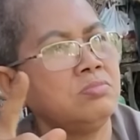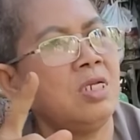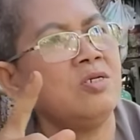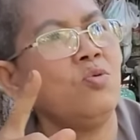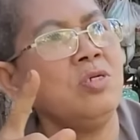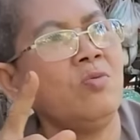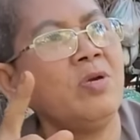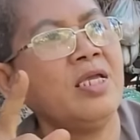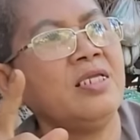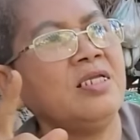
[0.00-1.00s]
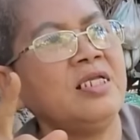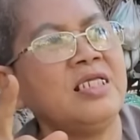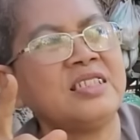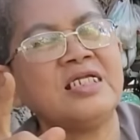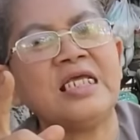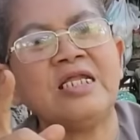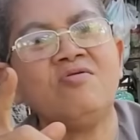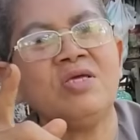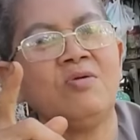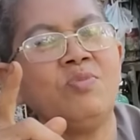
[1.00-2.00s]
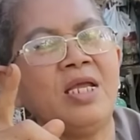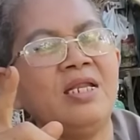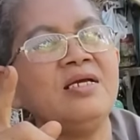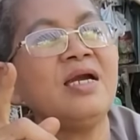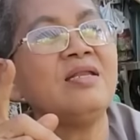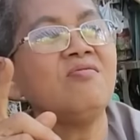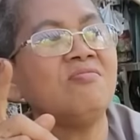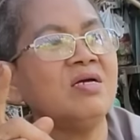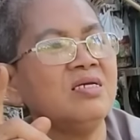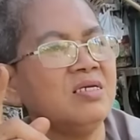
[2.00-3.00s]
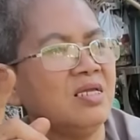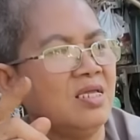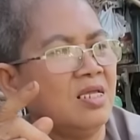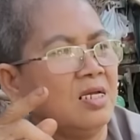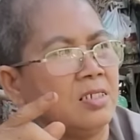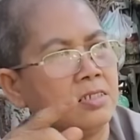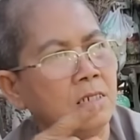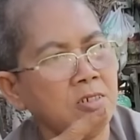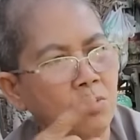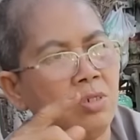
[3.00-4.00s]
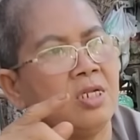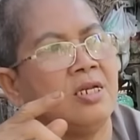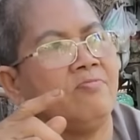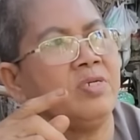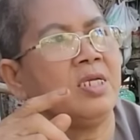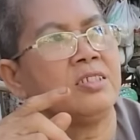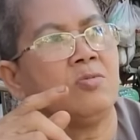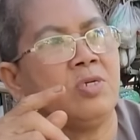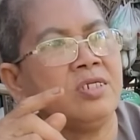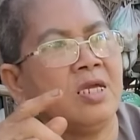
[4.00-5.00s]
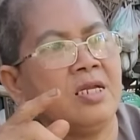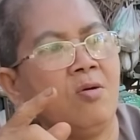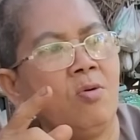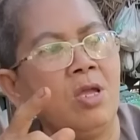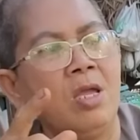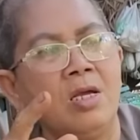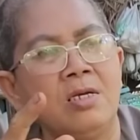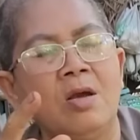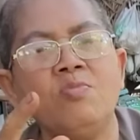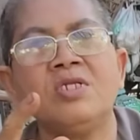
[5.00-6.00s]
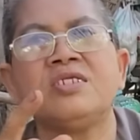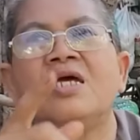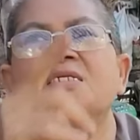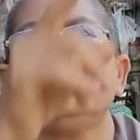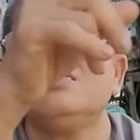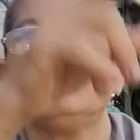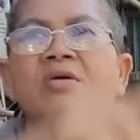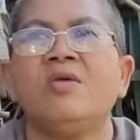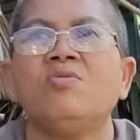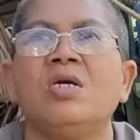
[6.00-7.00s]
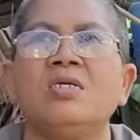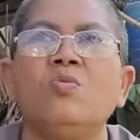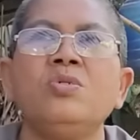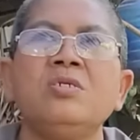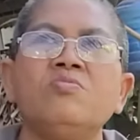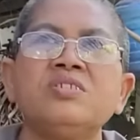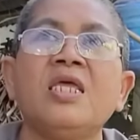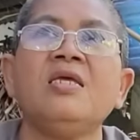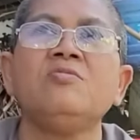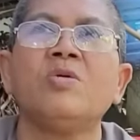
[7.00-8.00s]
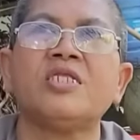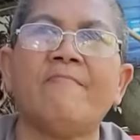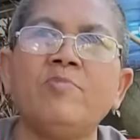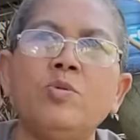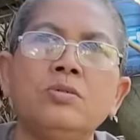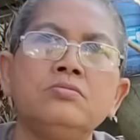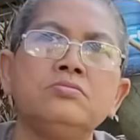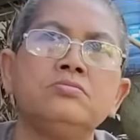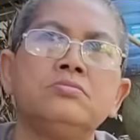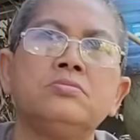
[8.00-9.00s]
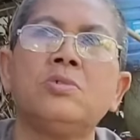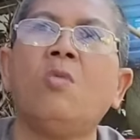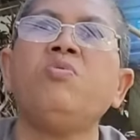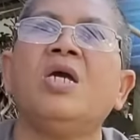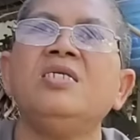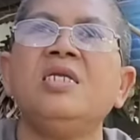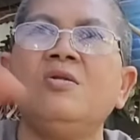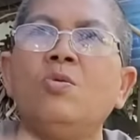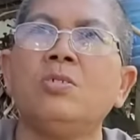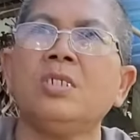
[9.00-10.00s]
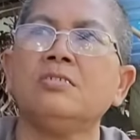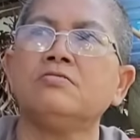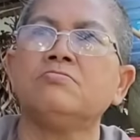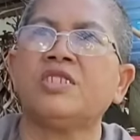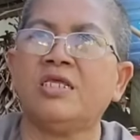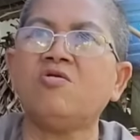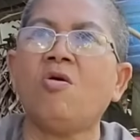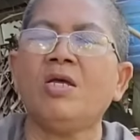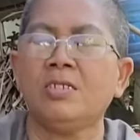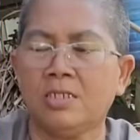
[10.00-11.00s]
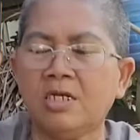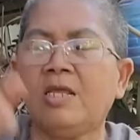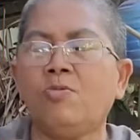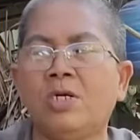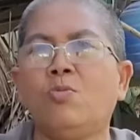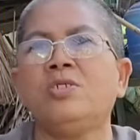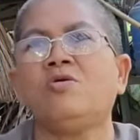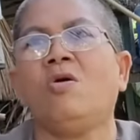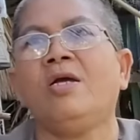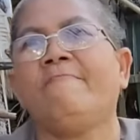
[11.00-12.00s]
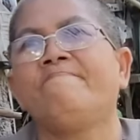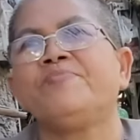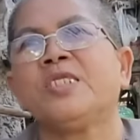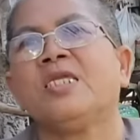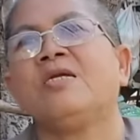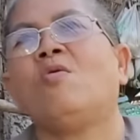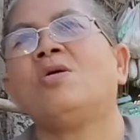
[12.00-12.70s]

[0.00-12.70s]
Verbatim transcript: lên núi ông hay nghe ta nghe nói ông hay lắm ganh đâu đó đất núi lên lắm ngàn chứ không phải chơi đâu rồi ông lên trển con heo rừng nó quấn ông té vô thẳm luôn gì ghê vậy ông nghĩ đi luôn đó sẽ có cái heo rừng cũng có còn